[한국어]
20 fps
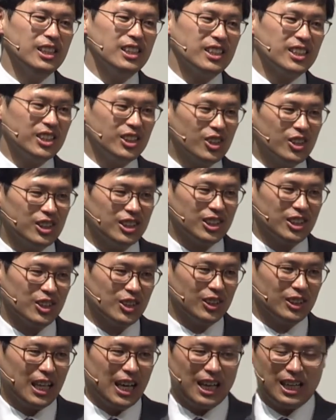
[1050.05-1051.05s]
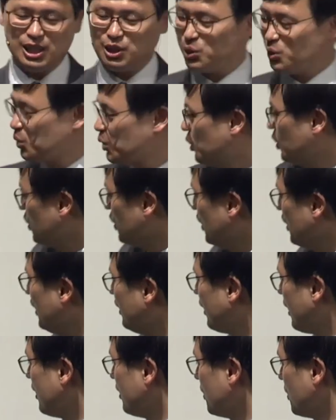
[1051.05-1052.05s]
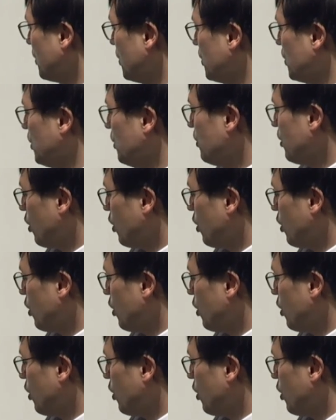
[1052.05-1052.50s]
실현시켜 나갈 수 있다는 거죠.